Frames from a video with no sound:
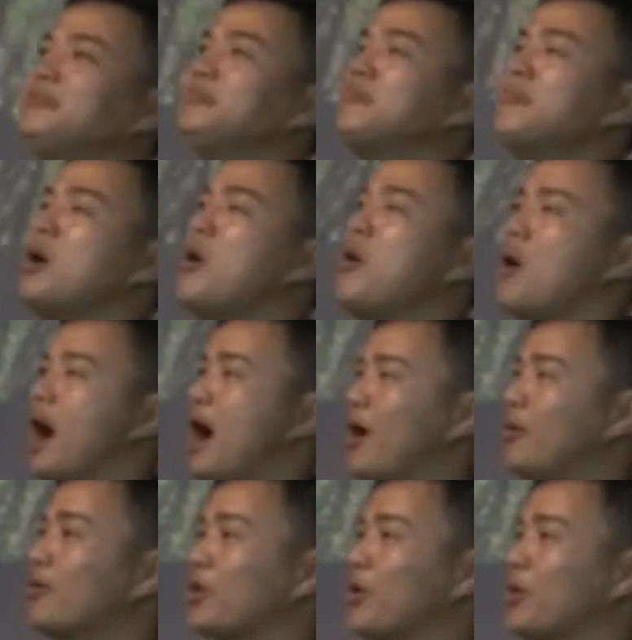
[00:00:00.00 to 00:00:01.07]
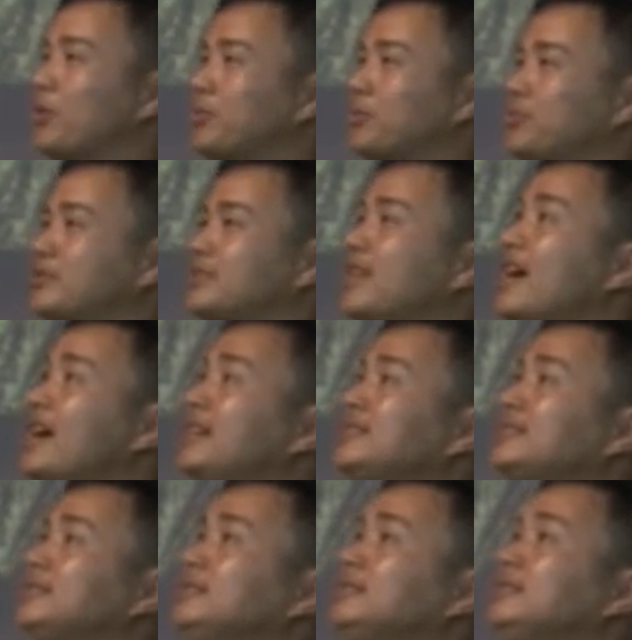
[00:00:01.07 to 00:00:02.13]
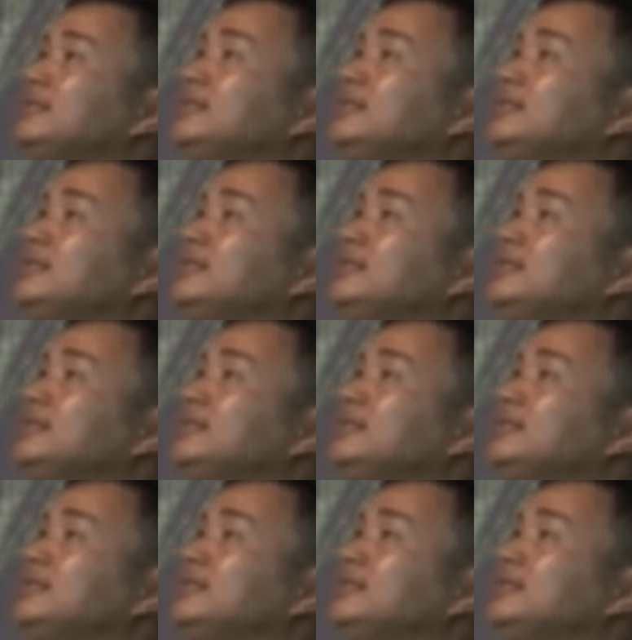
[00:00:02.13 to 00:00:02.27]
ca, dân nhạc, dân vũ, nguyên thể